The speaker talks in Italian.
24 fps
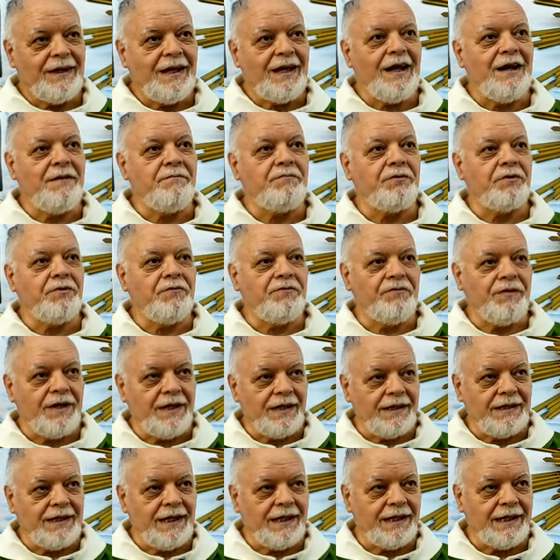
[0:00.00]
è il
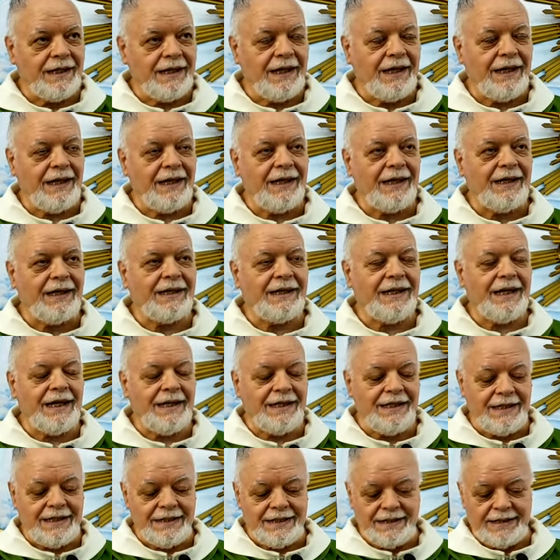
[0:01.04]
profeta che
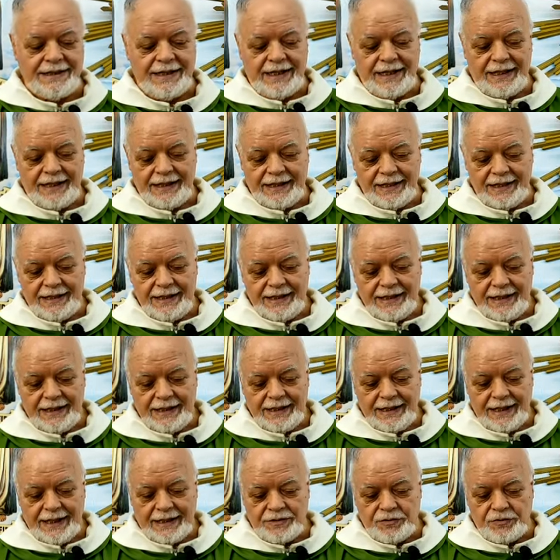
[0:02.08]
realizza
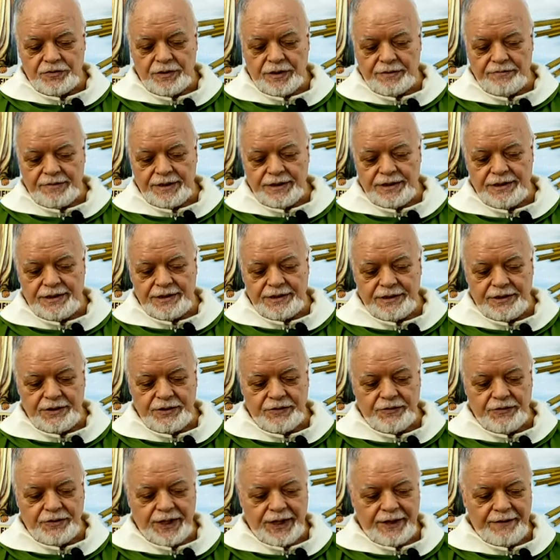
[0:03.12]
la sua
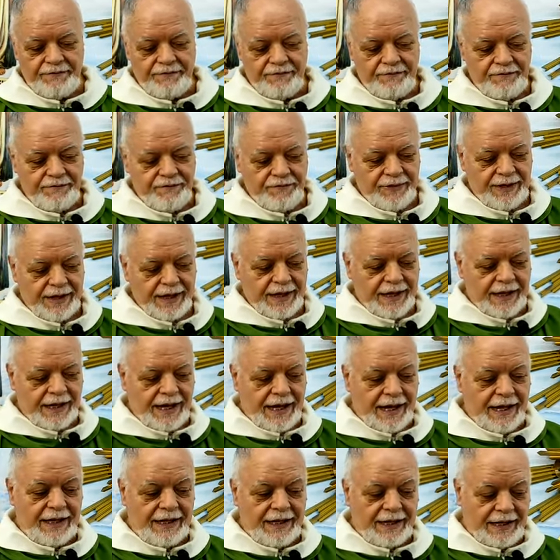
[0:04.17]
missione.
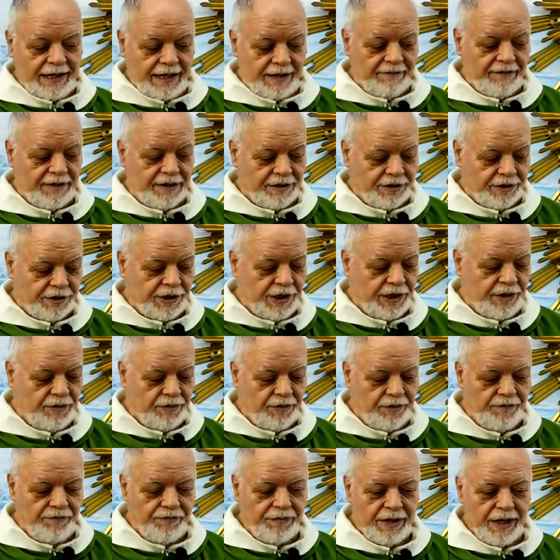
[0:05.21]
Anche nel
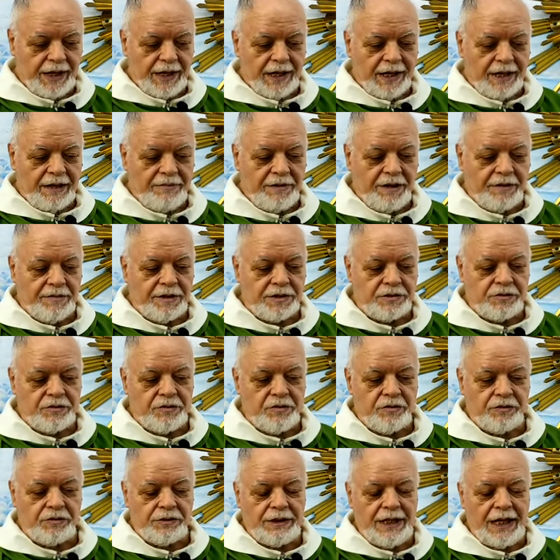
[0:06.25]
Vangelo abbiamo
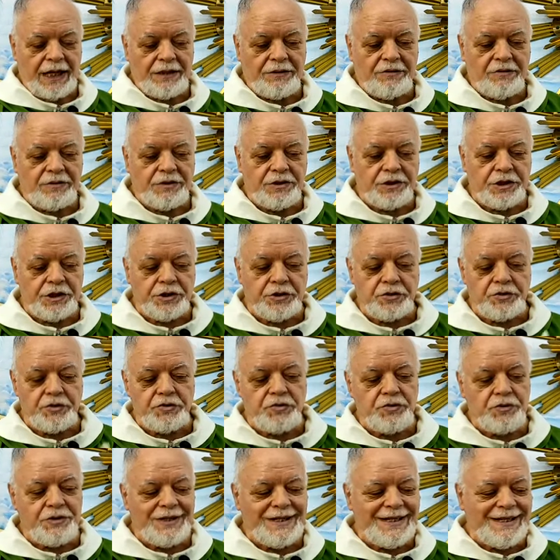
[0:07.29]
ascoltato
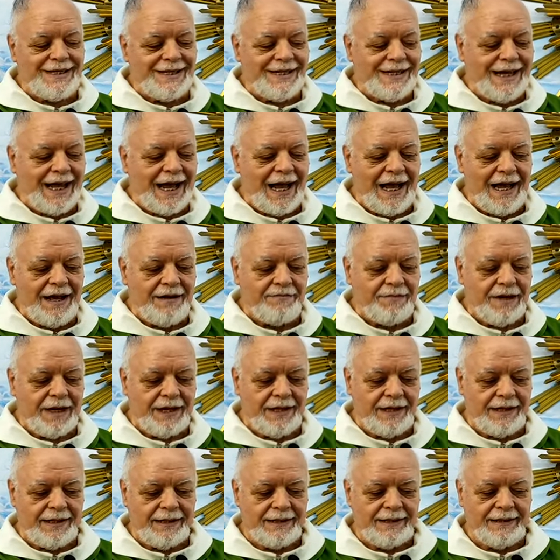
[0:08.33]
Gesù
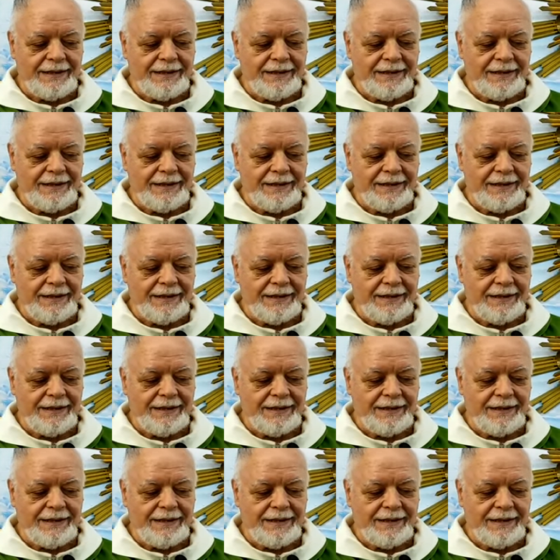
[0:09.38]
chiama